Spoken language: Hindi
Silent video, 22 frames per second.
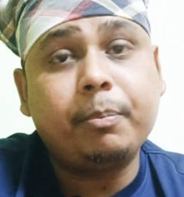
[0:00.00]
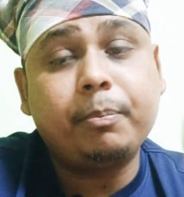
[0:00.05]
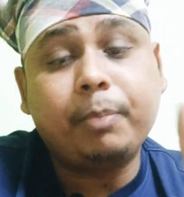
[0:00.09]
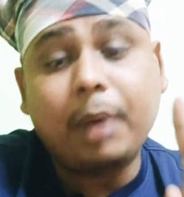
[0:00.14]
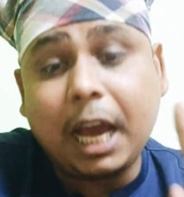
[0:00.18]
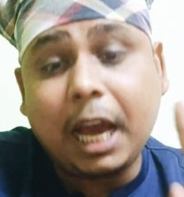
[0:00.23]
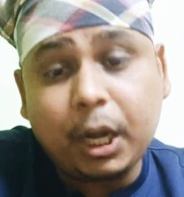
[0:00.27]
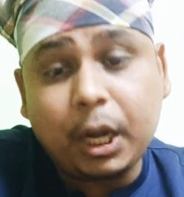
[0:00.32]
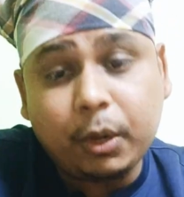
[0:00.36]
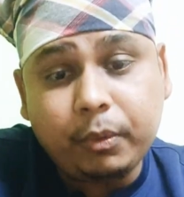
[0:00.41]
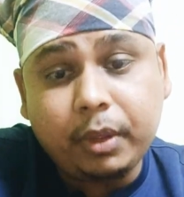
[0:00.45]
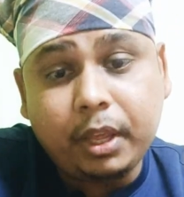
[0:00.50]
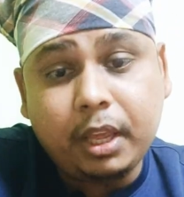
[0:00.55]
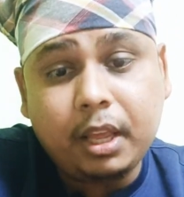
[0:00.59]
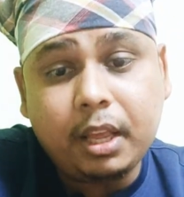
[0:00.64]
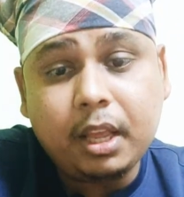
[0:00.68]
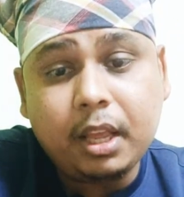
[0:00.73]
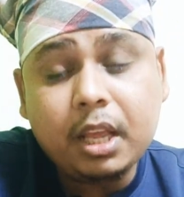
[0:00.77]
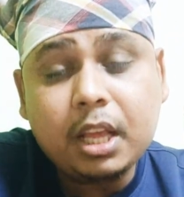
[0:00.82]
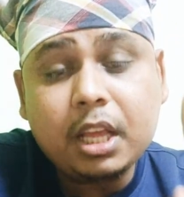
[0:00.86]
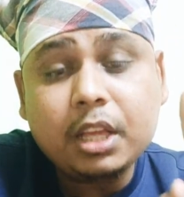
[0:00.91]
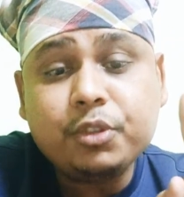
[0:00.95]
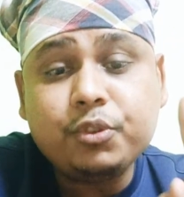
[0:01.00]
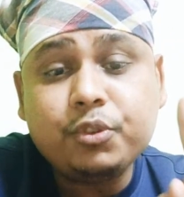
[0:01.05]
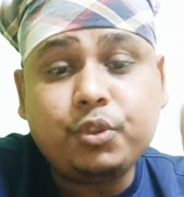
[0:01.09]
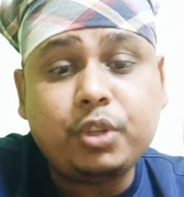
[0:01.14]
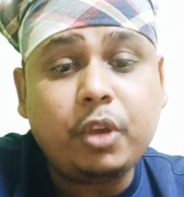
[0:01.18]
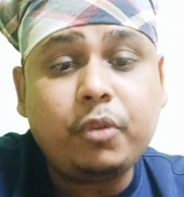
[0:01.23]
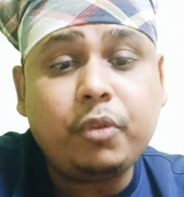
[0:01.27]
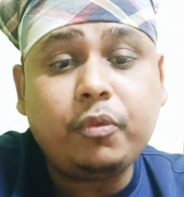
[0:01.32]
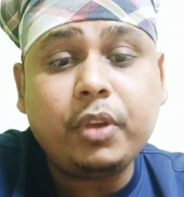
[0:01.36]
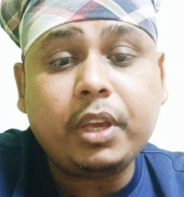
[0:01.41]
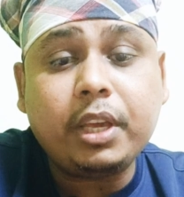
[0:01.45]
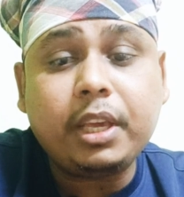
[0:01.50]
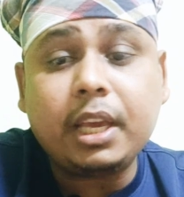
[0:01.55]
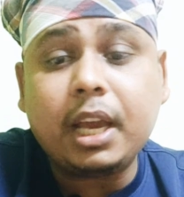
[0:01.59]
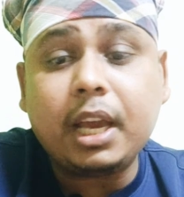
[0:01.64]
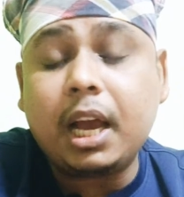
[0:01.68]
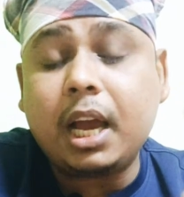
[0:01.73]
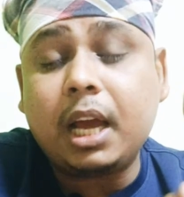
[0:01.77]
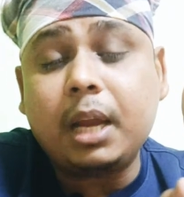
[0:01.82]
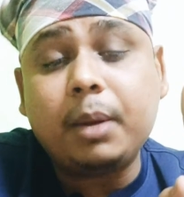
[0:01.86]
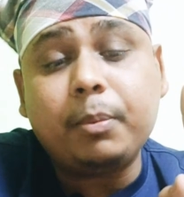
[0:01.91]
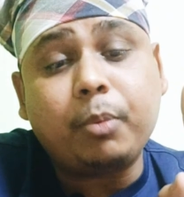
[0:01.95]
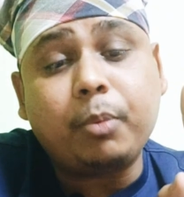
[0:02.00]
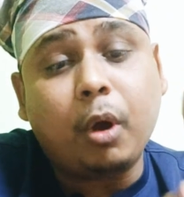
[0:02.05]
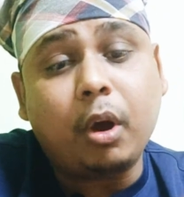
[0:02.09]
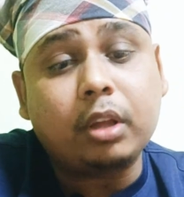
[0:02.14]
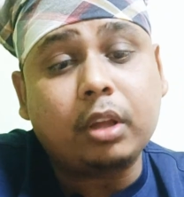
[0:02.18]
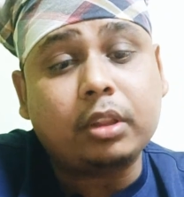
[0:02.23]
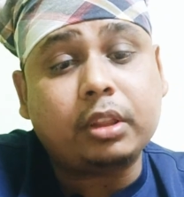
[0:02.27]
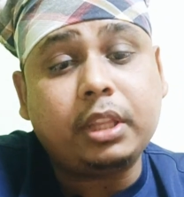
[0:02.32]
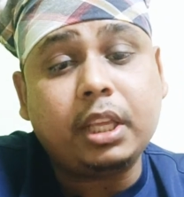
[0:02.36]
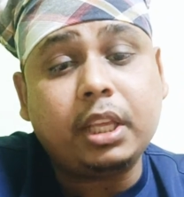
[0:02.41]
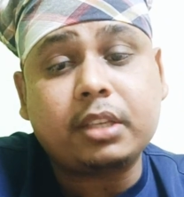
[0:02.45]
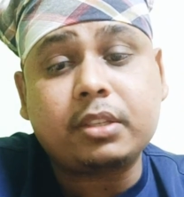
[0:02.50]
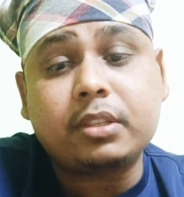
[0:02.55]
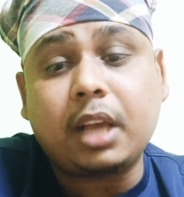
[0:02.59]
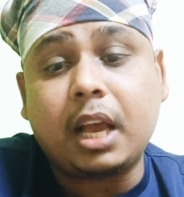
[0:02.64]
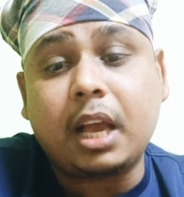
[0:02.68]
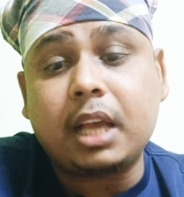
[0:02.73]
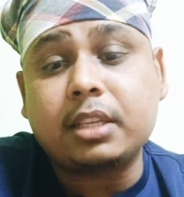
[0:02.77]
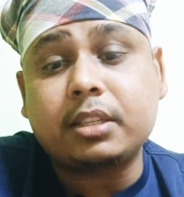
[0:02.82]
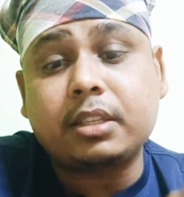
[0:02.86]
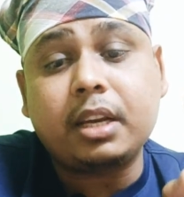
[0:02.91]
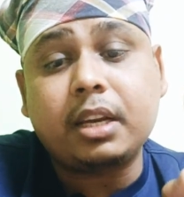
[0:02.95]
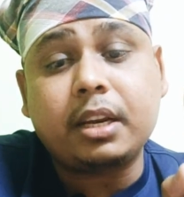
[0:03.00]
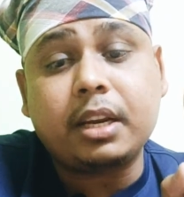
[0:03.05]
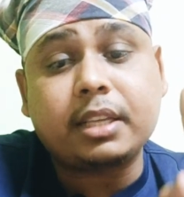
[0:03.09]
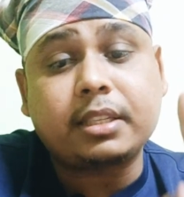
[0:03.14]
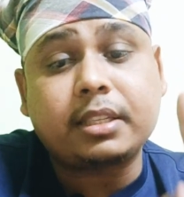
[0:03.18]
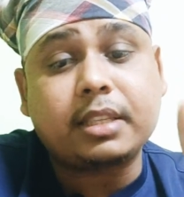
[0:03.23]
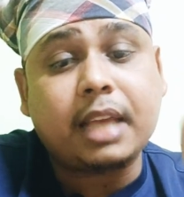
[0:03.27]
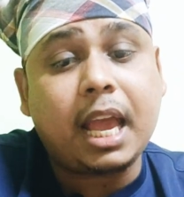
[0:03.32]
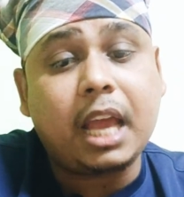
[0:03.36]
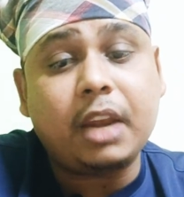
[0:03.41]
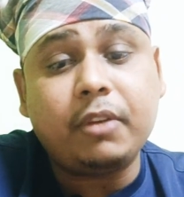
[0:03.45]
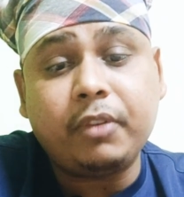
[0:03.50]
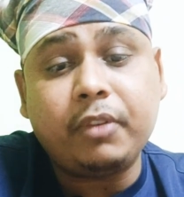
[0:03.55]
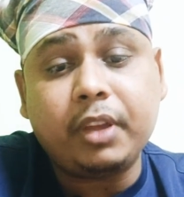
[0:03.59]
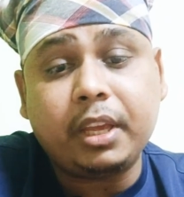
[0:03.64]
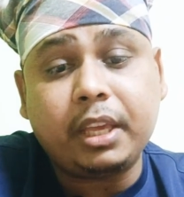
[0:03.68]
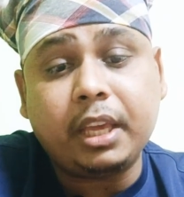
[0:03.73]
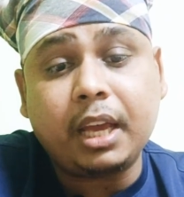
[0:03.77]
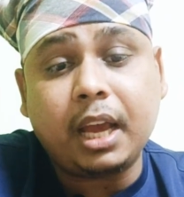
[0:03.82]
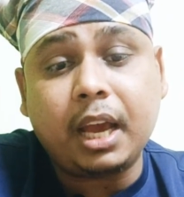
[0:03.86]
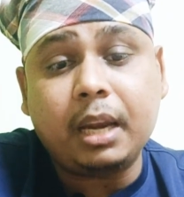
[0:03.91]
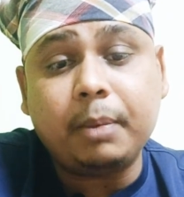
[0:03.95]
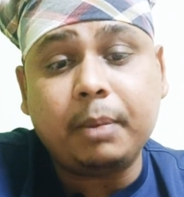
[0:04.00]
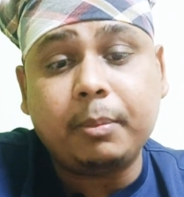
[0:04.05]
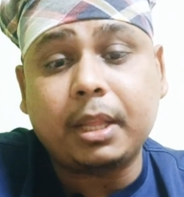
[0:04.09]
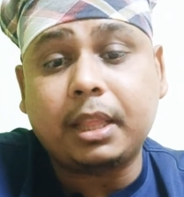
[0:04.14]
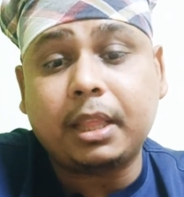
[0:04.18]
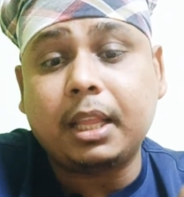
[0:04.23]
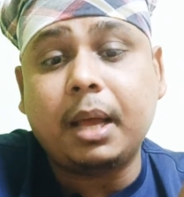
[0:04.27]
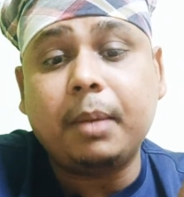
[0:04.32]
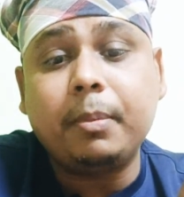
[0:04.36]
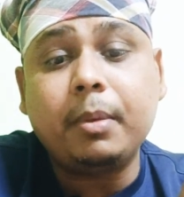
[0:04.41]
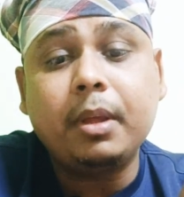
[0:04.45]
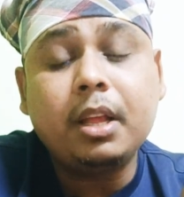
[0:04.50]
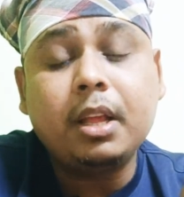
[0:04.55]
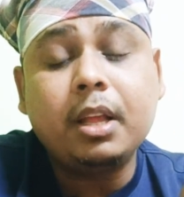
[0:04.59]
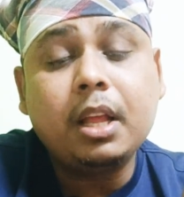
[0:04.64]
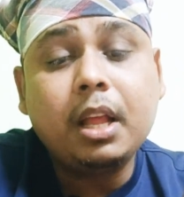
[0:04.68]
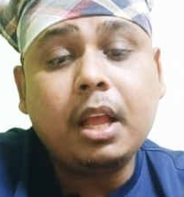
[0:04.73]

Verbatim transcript: बारहवीं जीव विज्ञान भौतिक शास्त्र रसायन विज्ञान मतलब